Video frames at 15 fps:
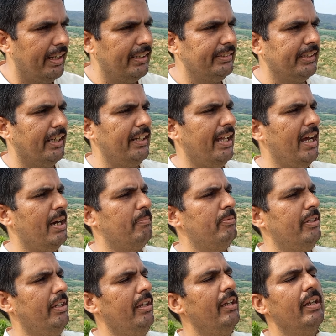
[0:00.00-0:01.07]
है जाना है
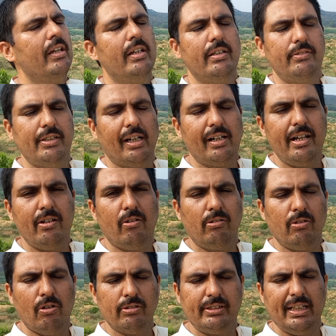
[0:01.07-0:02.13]
आपने चकड़ी रोड
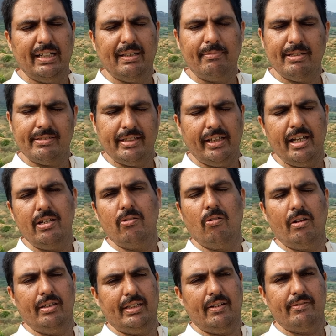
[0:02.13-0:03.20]
हौसले आजम दस्तगीर रोड
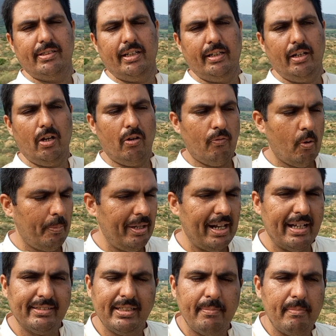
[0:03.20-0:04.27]
की तरफ जाना है और वो फिर
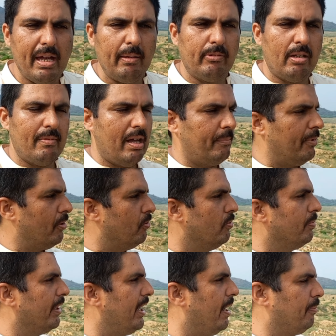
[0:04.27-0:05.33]
ऐसे ही मैप दरमियान में
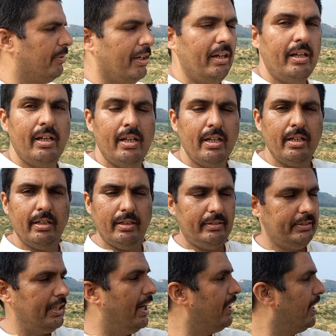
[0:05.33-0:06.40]
घूम के आपका
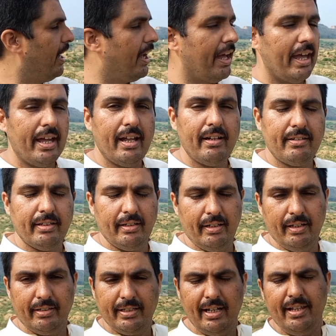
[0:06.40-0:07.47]
जा रहा
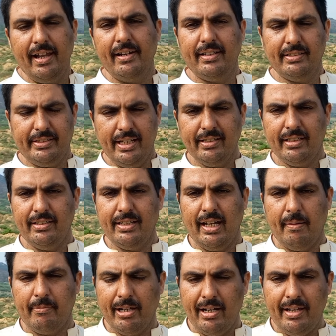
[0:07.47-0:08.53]
है ठली इंटरचेंज की
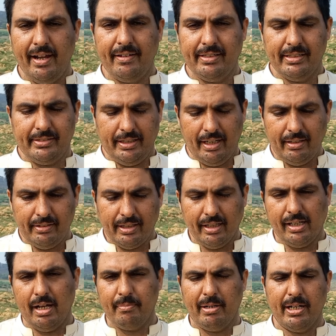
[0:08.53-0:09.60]
जानब ठली इंटरचेंज तक
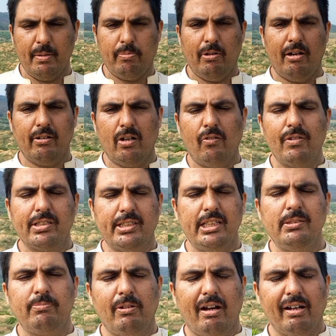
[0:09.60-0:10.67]
हमारे प्लॉट
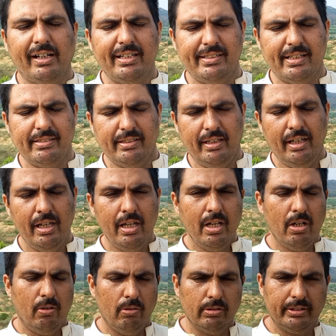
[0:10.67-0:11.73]
ओवरसीज़ ब्लॉक है जैसे
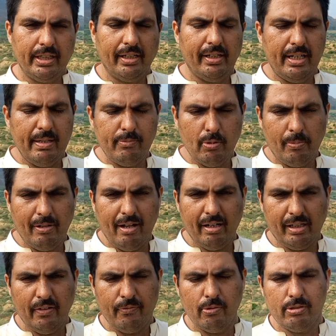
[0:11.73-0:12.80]
उसके करीब जो
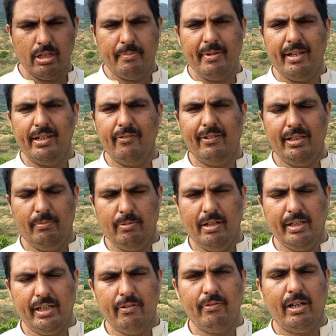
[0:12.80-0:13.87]
ब्लॉक है फ्यूचर में आने वाले
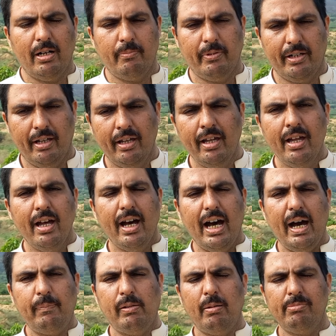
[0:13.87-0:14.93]
ब्लॉक हैं वहाँ पर है
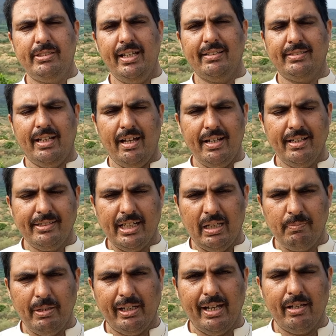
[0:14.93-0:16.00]
आप हमसे आसान एक साथ
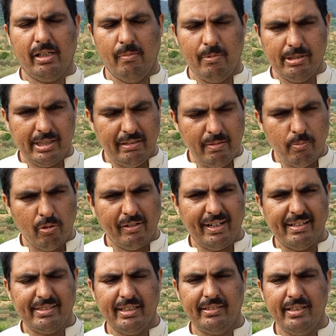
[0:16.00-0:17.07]
पे कमर्शियल बुक
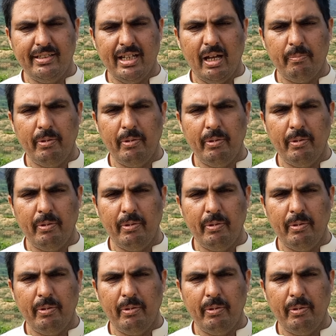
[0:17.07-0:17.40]
करा सकते हैं यहाँ